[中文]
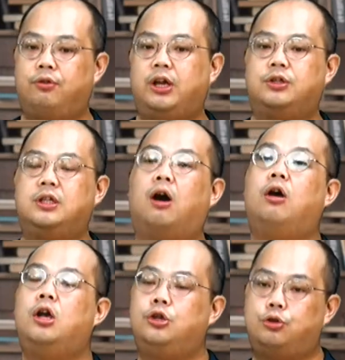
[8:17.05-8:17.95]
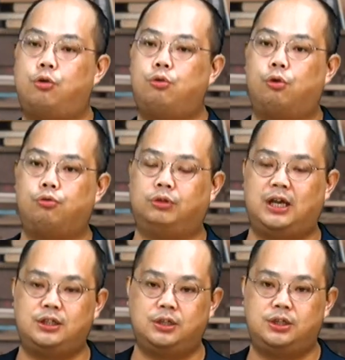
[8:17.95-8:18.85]
要知道中国古代
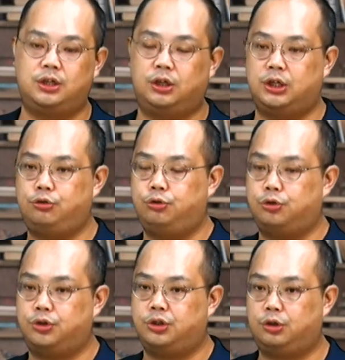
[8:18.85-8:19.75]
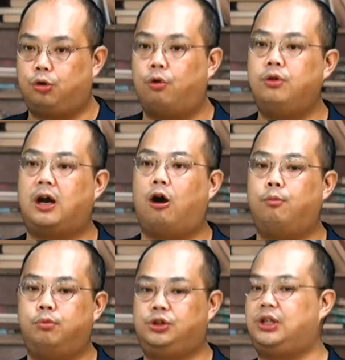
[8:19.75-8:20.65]
政治的格局就是功高
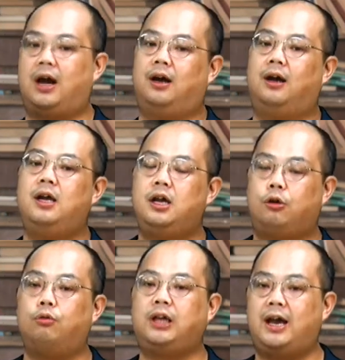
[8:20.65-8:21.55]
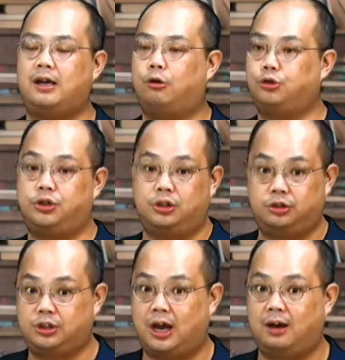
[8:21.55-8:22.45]
不赏，功太高就只能
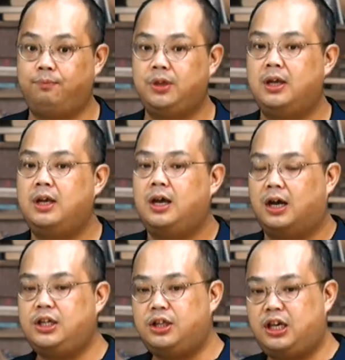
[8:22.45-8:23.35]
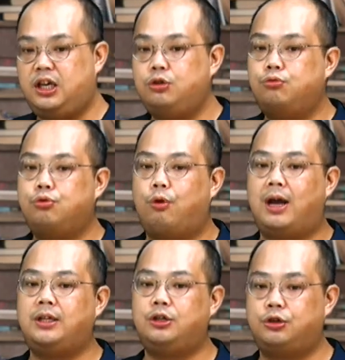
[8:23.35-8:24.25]
杀。而且你一入
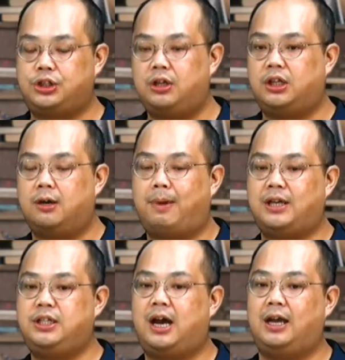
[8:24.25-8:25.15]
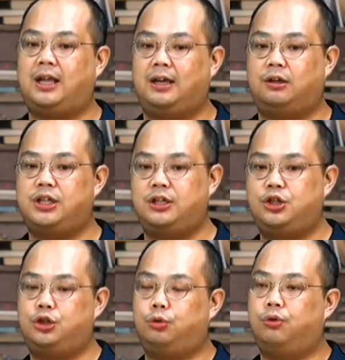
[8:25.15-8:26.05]
关呢，就深得百姓爱戴，到现在已经
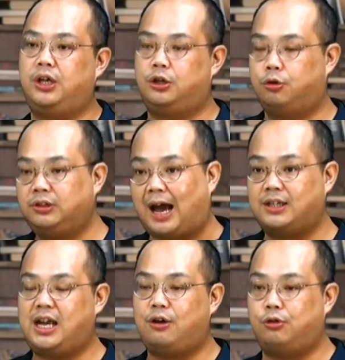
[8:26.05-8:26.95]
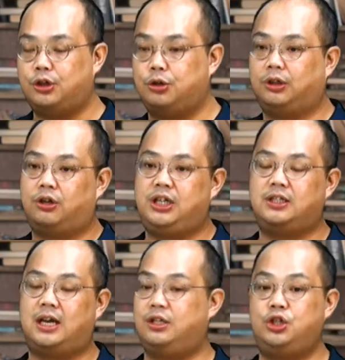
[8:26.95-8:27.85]
十多年了，从打项羽的时候到现
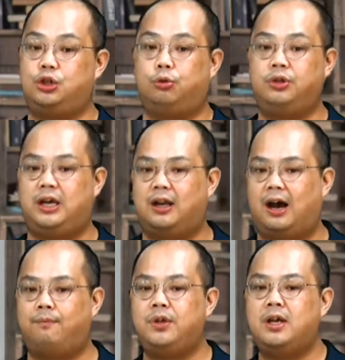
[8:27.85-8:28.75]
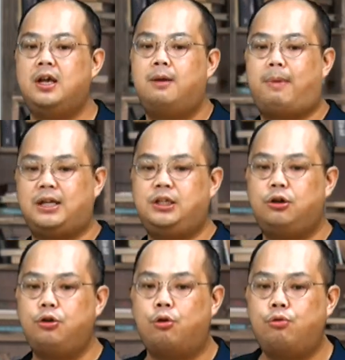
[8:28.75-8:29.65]
在已经十多年了。”百姓
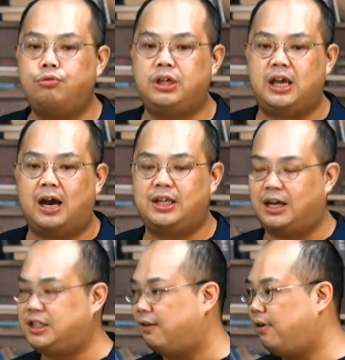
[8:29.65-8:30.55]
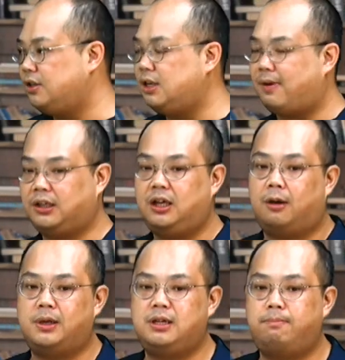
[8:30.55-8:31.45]
都拥护你啊，你还想方设法替老
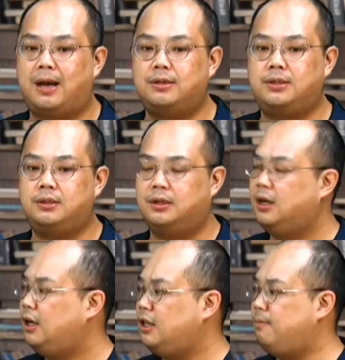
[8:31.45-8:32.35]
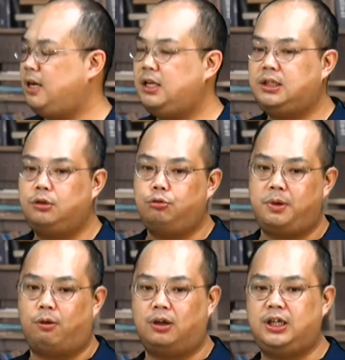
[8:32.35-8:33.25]
百姓办事，你民意支持度比
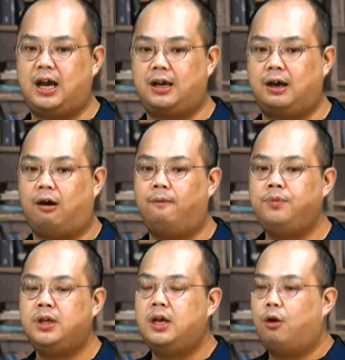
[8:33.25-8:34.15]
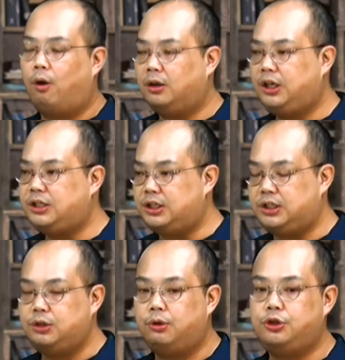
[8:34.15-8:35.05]
皇帝还高。皇帝几
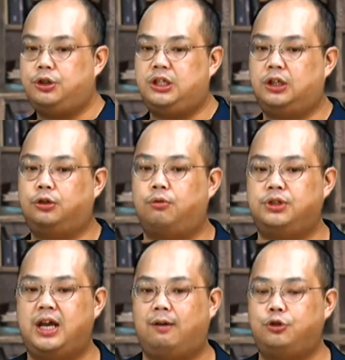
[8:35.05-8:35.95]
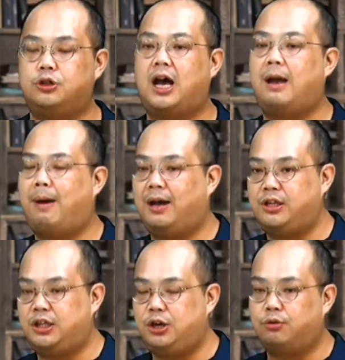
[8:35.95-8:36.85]
次问起你的动向，就是害怕
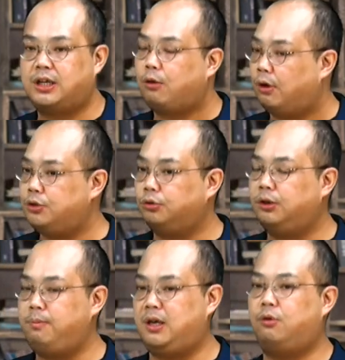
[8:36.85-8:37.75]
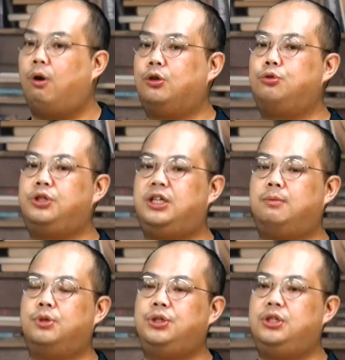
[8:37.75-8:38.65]
你利用在关中的名望做些什
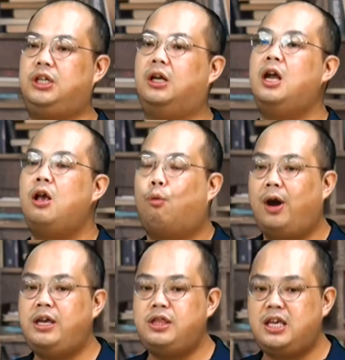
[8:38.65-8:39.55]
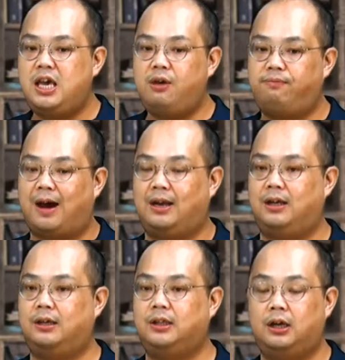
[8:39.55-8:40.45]
么事情，万一你也反
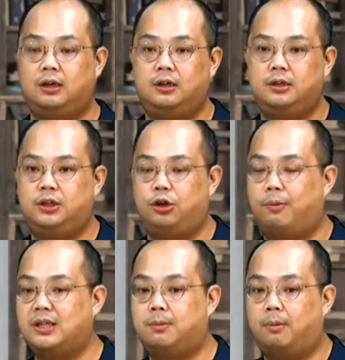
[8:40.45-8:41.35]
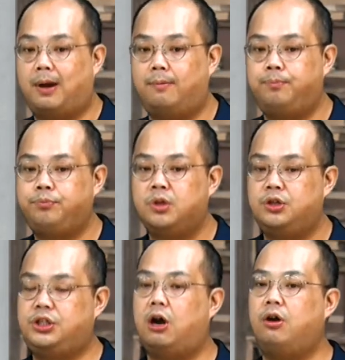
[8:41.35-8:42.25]
了，那刘邦怎么办？
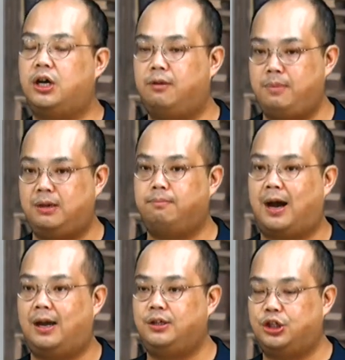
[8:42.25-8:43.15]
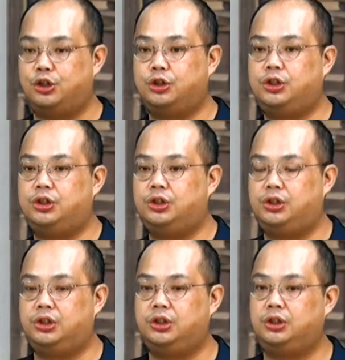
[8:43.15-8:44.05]
萧何明白这是事
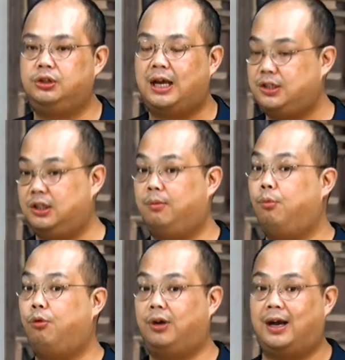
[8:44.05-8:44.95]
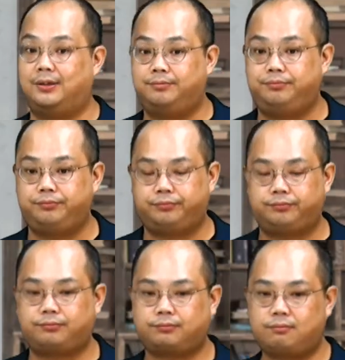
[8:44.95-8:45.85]
实，他只能默然。
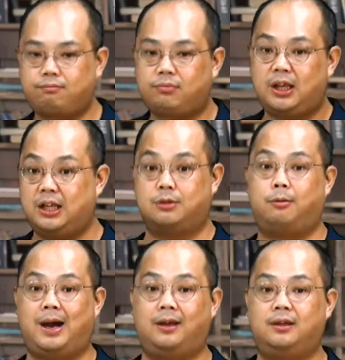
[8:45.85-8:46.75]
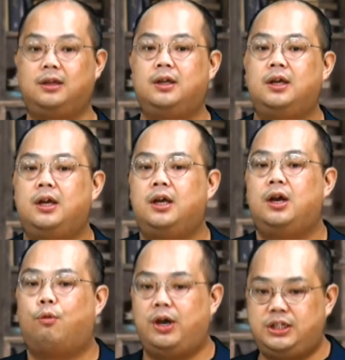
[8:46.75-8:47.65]
那怎么办？
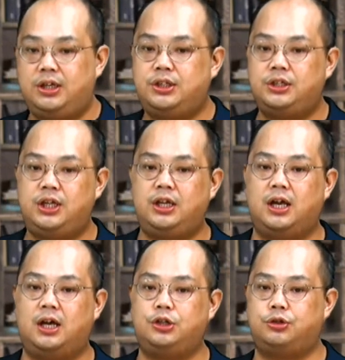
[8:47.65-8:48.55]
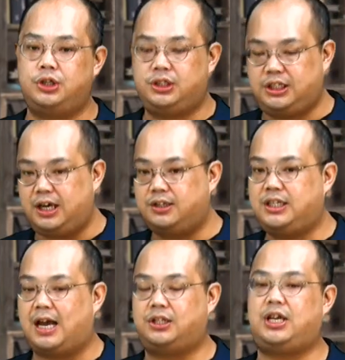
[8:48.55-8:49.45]
围心之计呢？就是贱
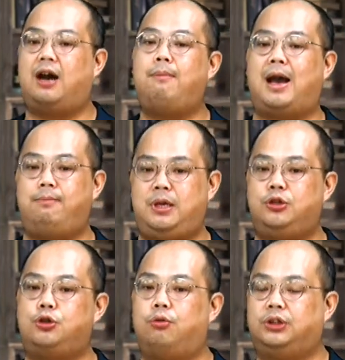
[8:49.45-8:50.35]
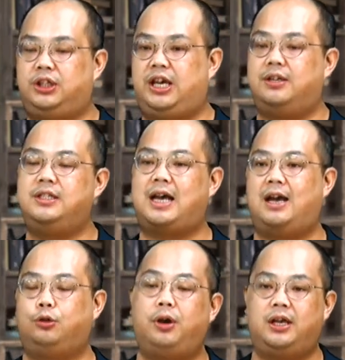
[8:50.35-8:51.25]
价强买民众的田
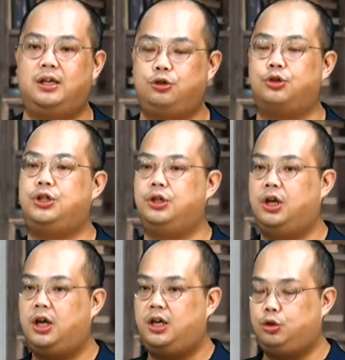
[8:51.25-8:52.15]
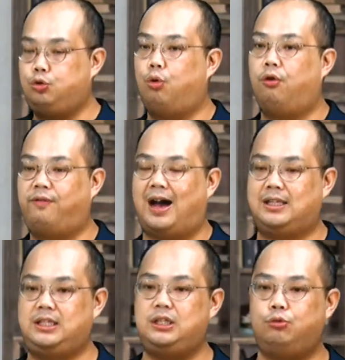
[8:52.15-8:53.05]
宅，对，就是。做法
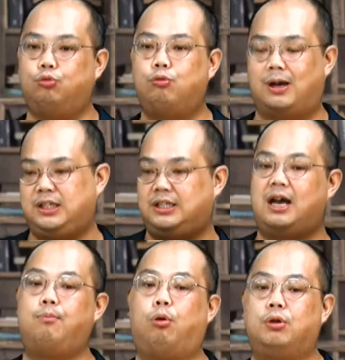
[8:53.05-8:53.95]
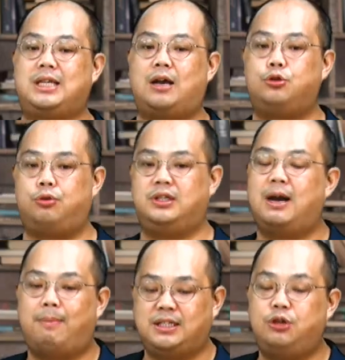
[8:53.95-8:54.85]
自污，往自己身上泼脏水，
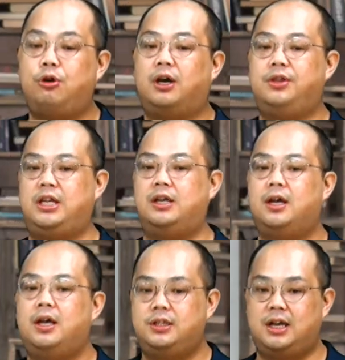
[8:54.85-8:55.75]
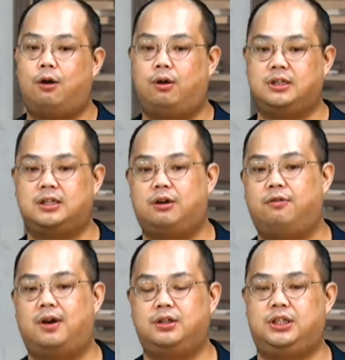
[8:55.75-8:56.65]
让百姓怨恨你，这样皇上才会
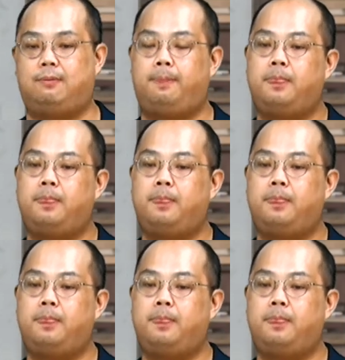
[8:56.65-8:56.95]
放心。